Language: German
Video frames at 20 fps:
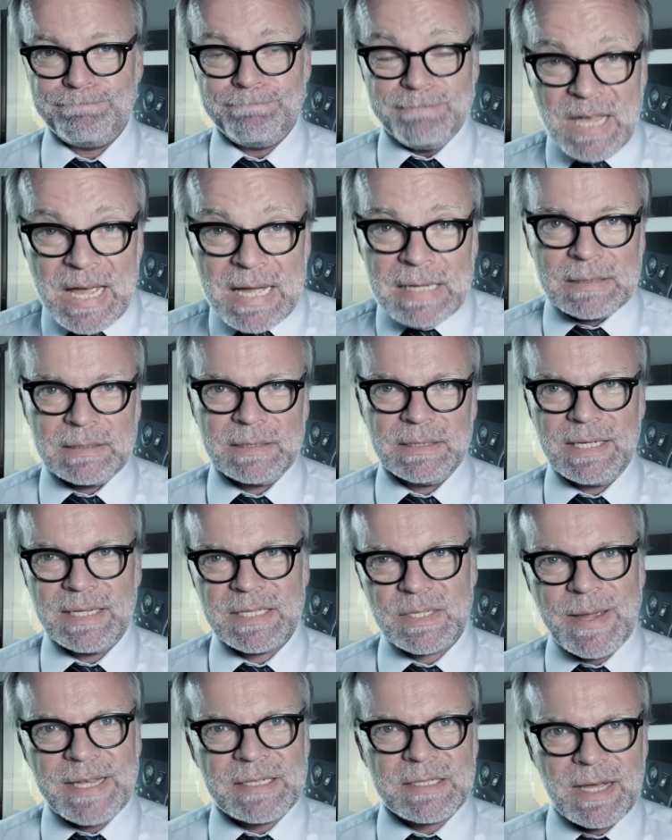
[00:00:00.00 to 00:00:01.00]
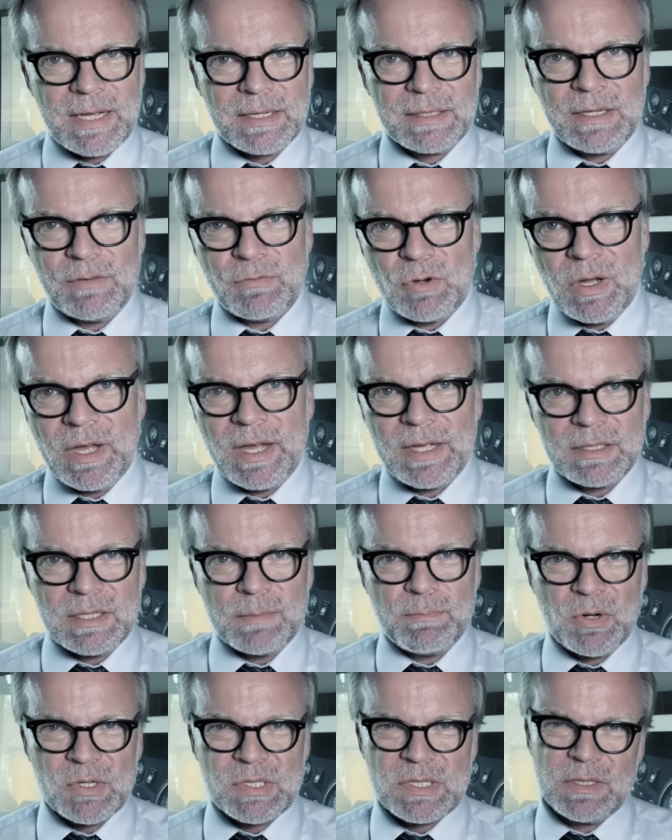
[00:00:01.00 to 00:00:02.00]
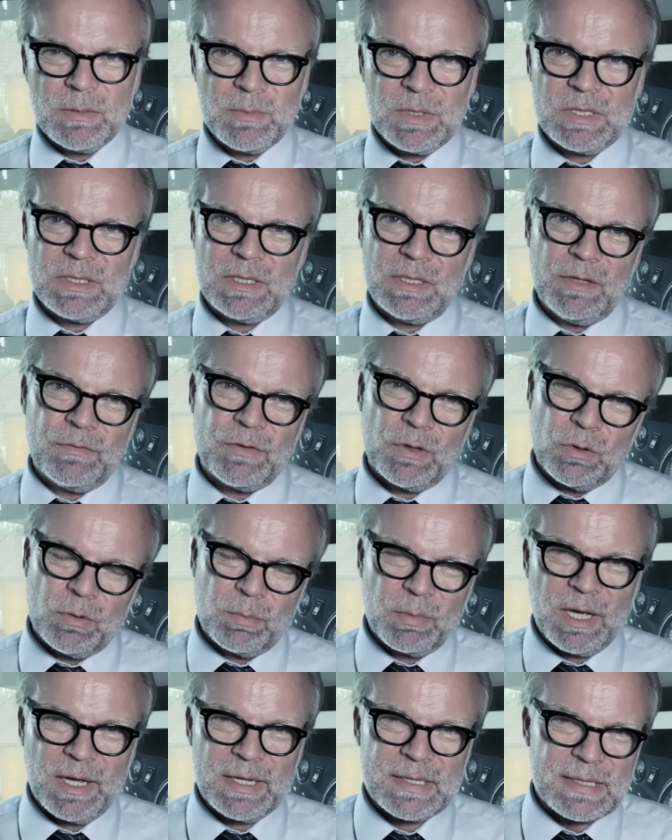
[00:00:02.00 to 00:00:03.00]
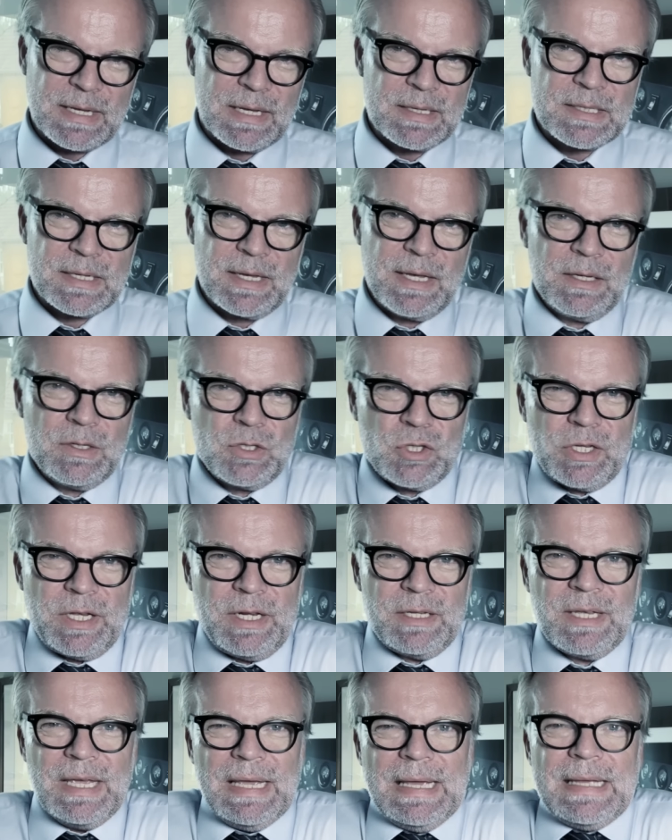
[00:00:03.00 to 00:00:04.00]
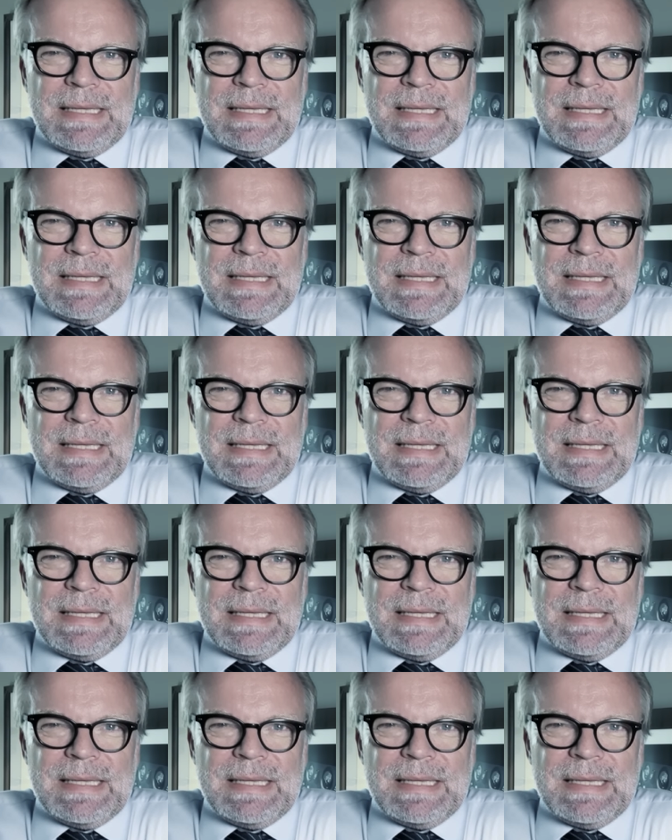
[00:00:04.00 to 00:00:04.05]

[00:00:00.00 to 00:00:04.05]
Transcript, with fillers: Ja, an zwei Tagen der Woche hat die Post nämlich die Lieferung bereits ganz eingestellt.